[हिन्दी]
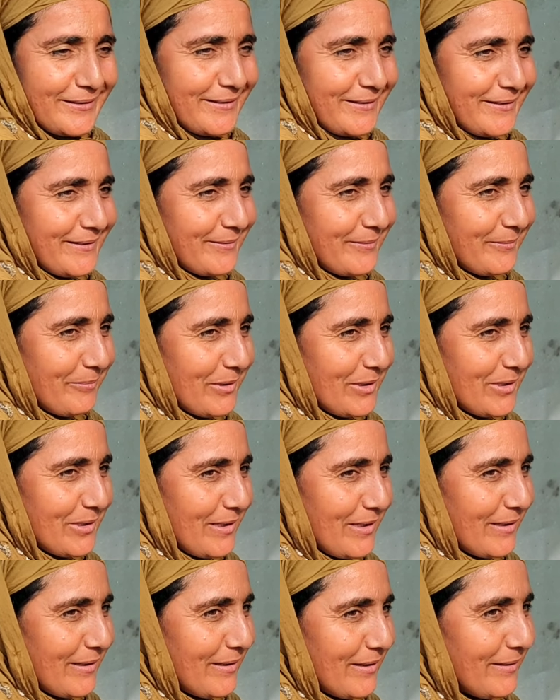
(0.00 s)
सही बात है
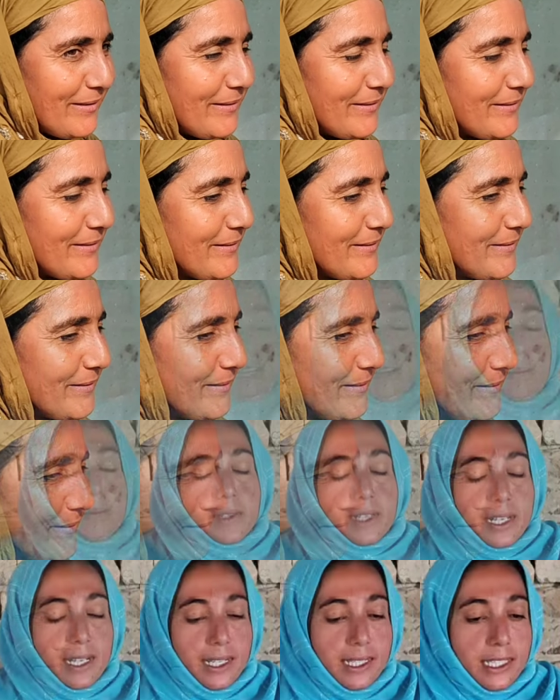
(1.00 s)

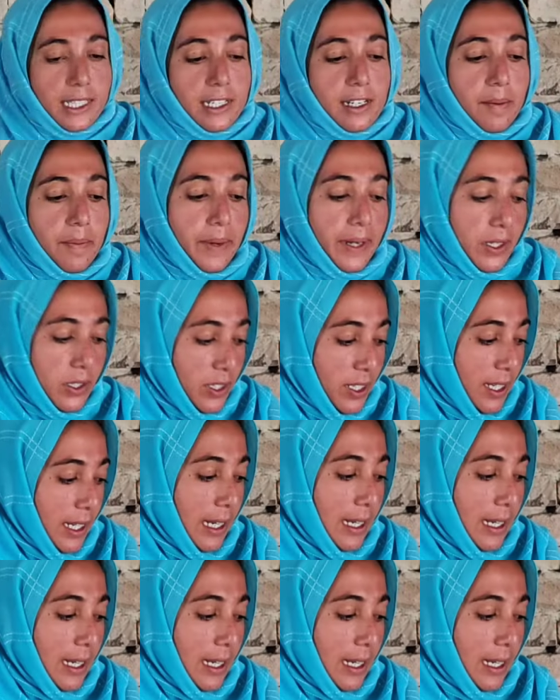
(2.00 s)
अल्हम्दुलिल्लाह जी कपड़े जो